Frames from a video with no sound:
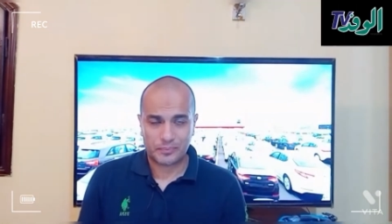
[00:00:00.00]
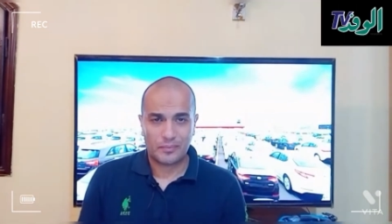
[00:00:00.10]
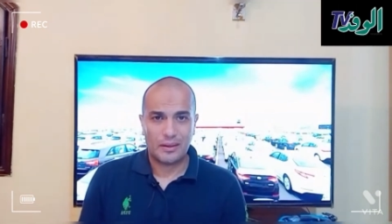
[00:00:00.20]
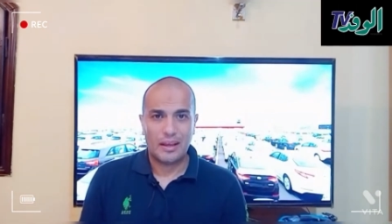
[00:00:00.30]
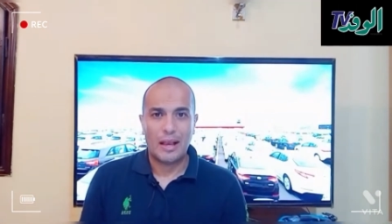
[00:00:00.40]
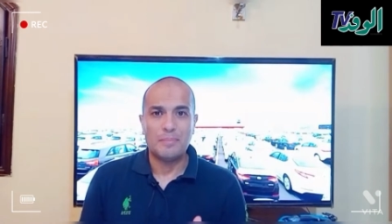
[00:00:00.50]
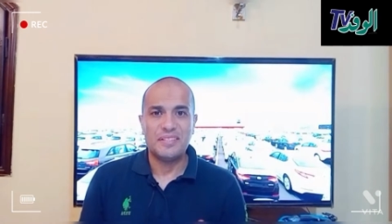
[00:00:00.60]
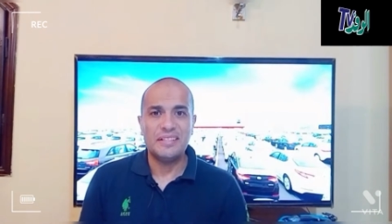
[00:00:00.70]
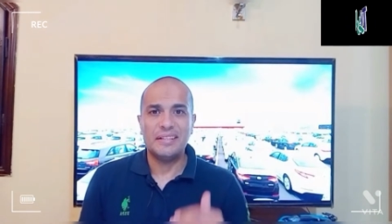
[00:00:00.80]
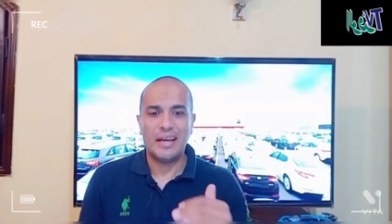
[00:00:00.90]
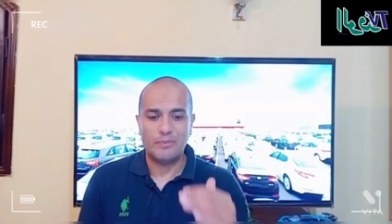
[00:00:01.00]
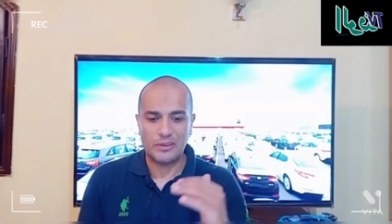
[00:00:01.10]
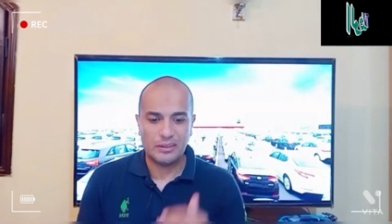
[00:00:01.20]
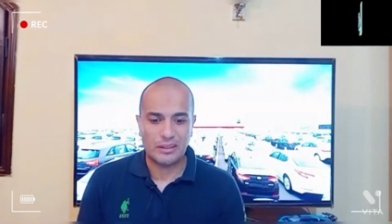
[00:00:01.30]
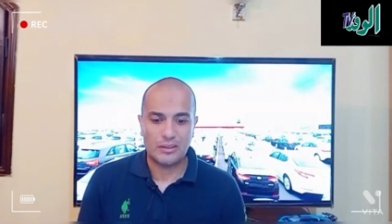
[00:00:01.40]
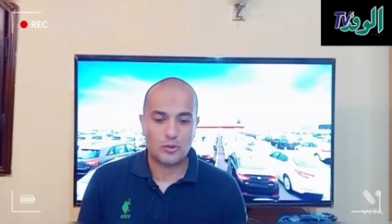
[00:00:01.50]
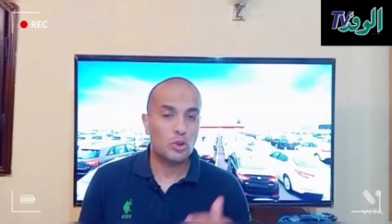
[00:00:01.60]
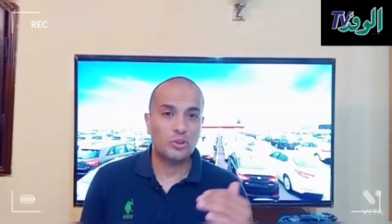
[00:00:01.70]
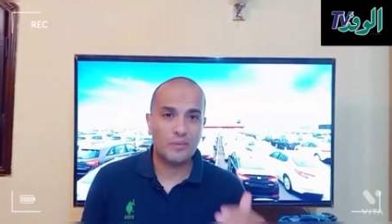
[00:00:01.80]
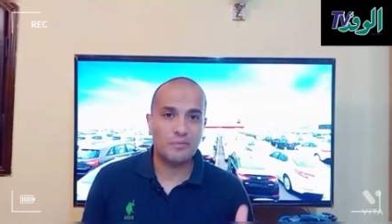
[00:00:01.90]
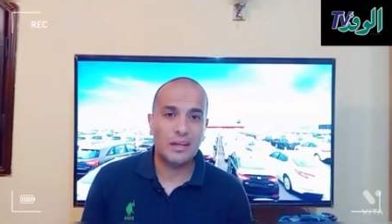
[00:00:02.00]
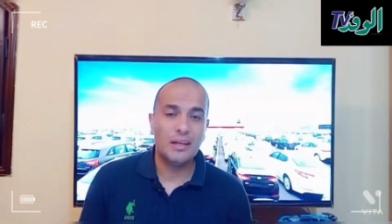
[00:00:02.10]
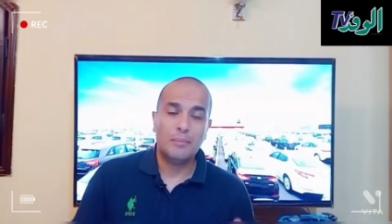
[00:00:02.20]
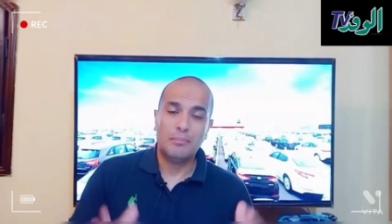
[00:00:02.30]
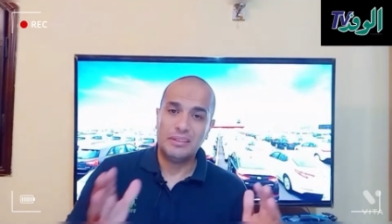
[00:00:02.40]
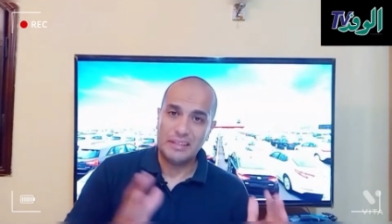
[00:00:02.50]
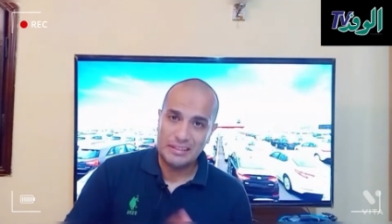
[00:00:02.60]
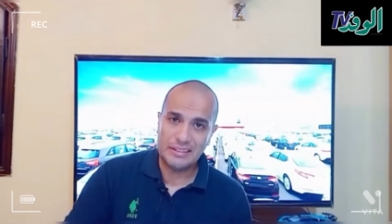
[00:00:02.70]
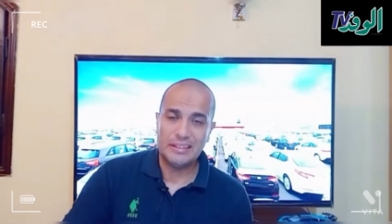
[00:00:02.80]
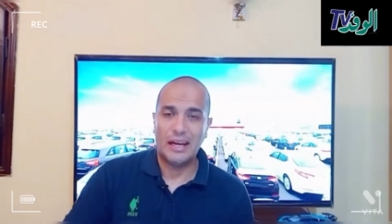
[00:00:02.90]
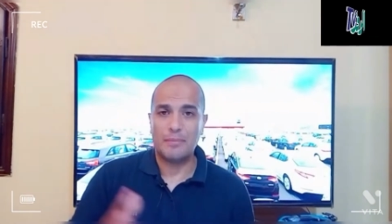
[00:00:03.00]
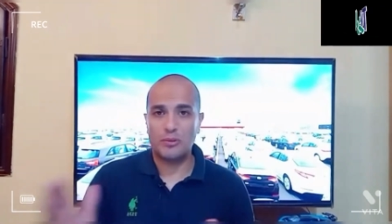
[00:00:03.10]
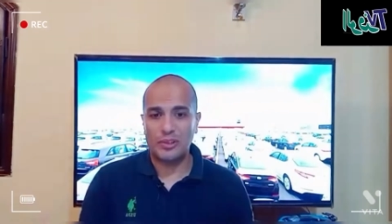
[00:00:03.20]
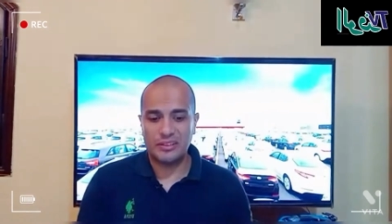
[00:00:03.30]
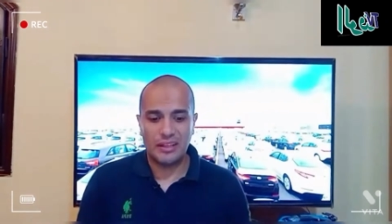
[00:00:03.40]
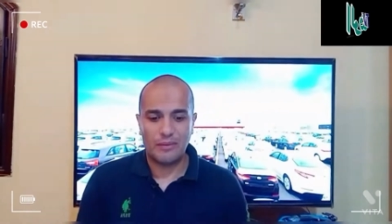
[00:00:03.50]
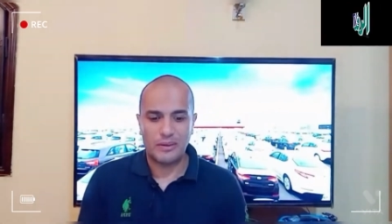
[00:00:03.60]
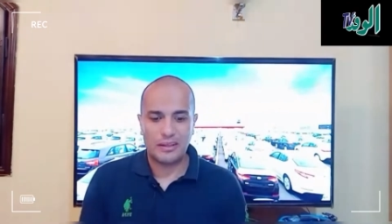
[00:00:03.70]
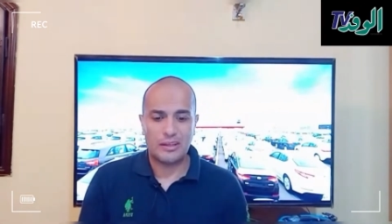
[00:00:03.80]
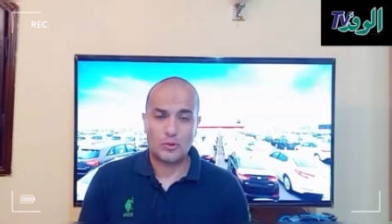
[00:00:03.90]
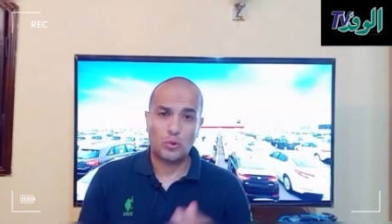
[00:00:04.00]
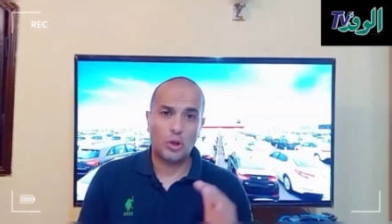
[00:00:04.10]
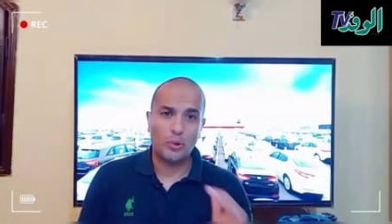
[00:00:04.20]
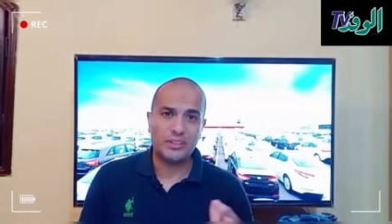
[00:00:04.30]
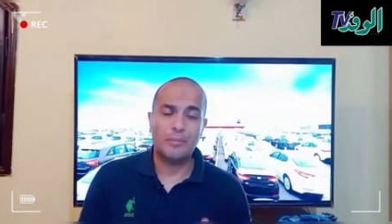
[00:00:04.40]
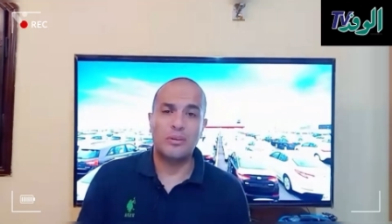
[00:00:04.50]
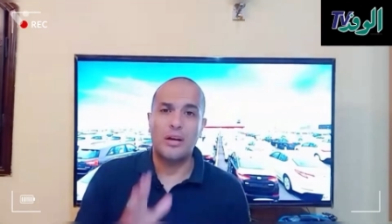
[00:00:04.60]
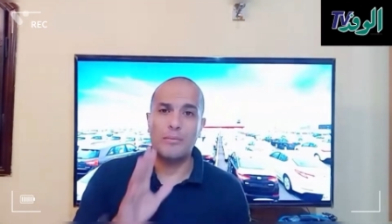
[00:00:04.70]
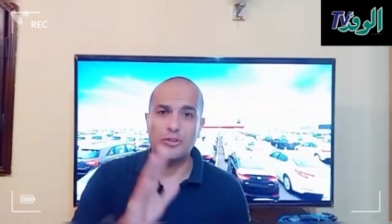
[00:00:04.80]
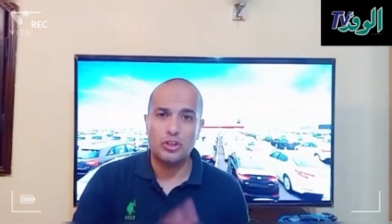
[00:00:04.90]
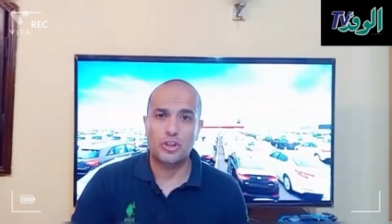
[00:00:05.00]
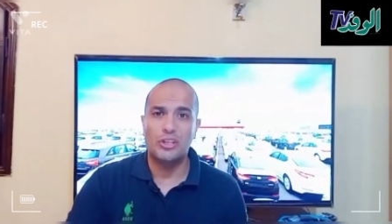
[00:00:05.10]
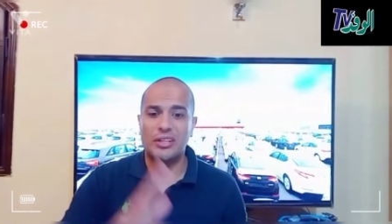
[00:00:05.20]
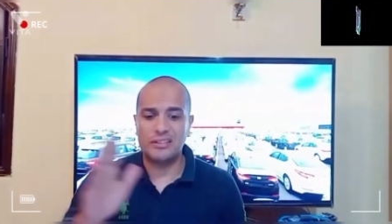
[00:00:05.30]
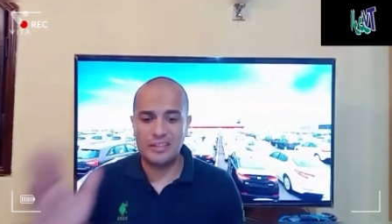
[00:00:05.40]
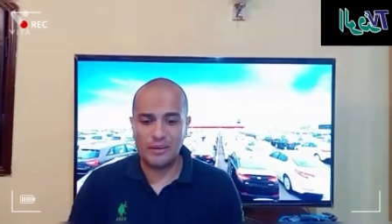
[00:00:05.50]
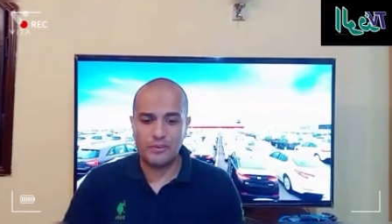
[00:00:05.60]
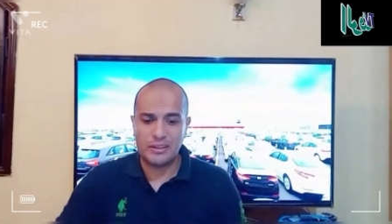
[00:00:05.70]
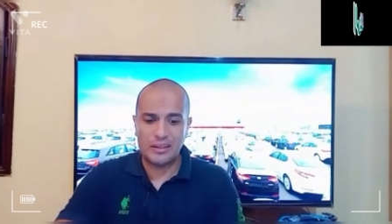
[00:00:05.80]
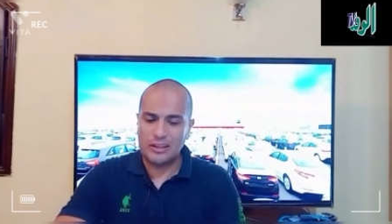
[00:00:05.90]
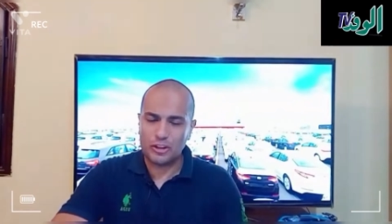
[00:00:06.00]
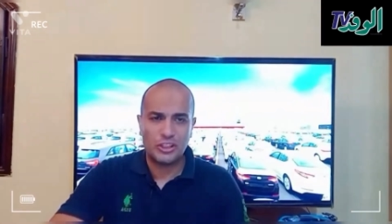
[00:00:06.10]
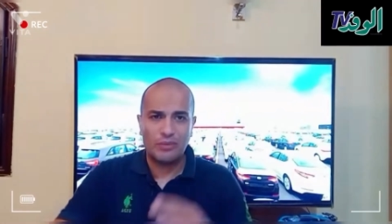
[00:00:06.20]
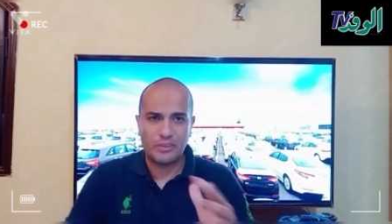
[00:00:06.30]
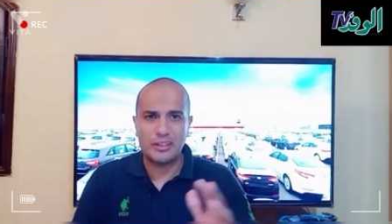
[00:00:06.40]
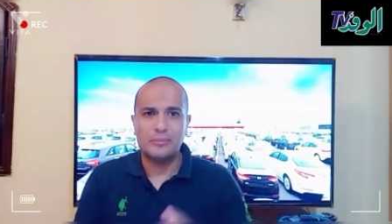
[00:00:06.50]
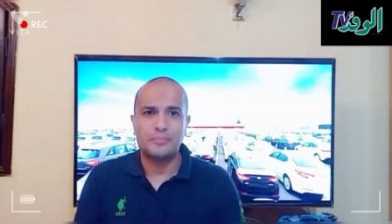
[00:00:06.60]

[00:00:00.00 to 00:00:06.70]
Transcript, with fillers: 50000 جنيه سكودا اوكتافيا من 30 ل 35000 جنيه سكودا كودياك من 15 ل 30000 جنيه ل 20000 جنيه